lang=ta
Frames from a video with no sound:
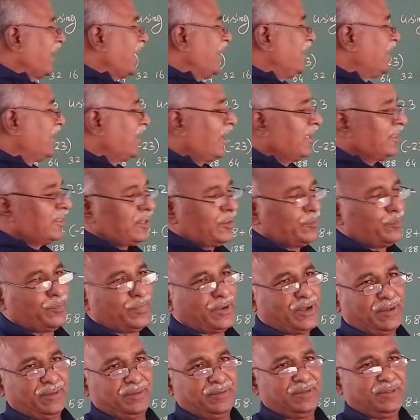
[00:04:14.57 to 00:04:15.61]
ரைட்டாக
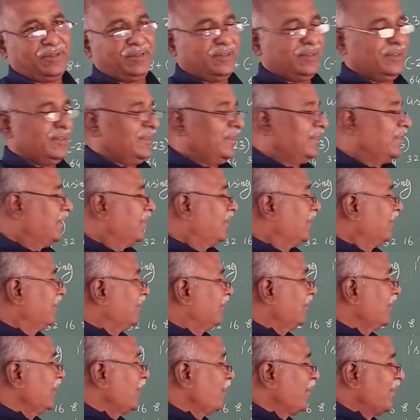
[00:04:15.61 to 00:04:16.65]
தப்பா
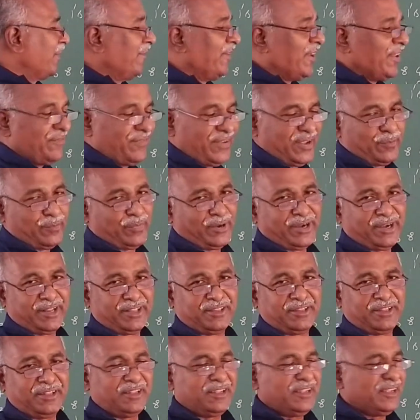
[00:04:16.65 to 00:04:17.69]
ஸோ எப்படி வெரிஃபை
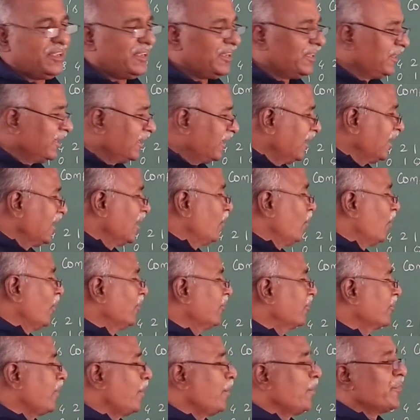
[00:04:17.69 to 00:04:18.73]
பண்ணுறது இதுக்கு நீங்கள்
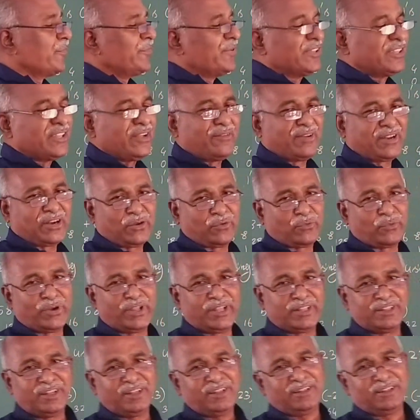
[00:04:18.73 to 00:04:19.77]
ஒன்ஸ் காம்ப்ளிமெண்ட் எடுத்தால்
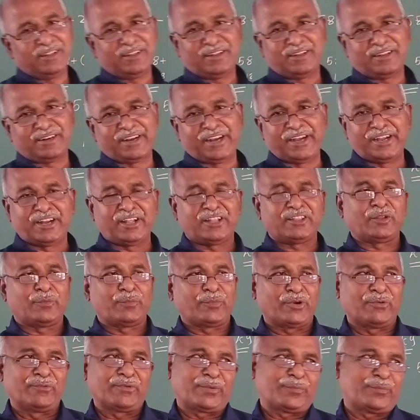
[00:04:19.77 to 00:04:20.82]
வரக்கூடியது தான் ரைட்டாக
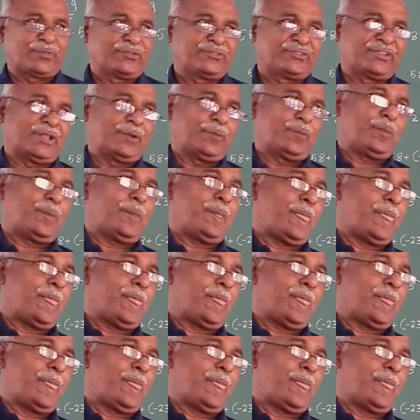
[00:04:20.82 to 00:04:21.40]
தப்பணும் சார்